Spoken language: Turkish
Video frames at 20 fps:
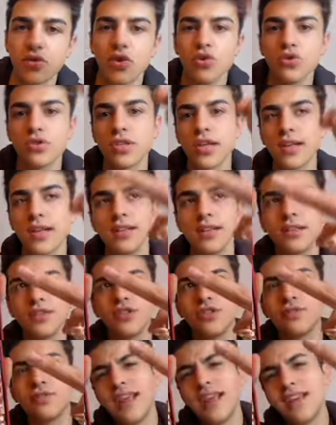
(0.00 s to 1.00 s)
Gördüğünüz,
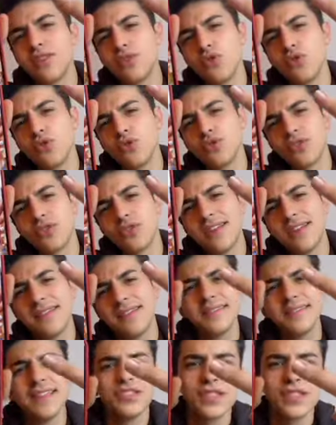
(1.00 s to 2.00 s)
yani gördüğünüze göre
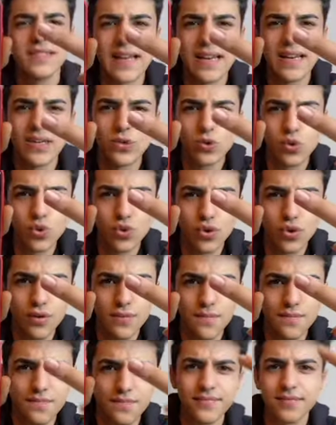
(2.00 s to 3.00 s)
sadece 2 saniye sürdü.
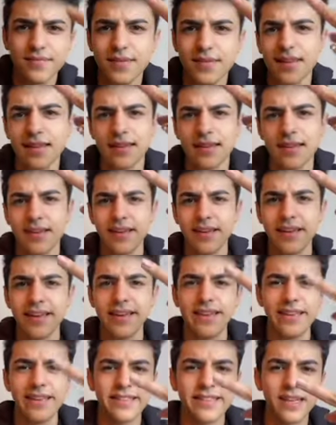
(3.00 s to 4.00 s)

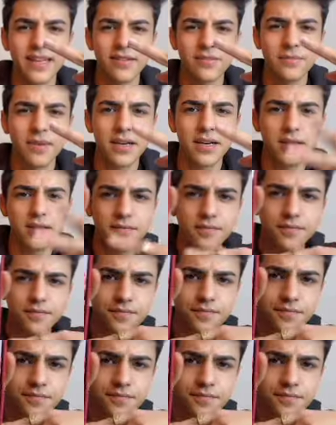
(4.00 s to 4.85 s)
2 saniye bakın.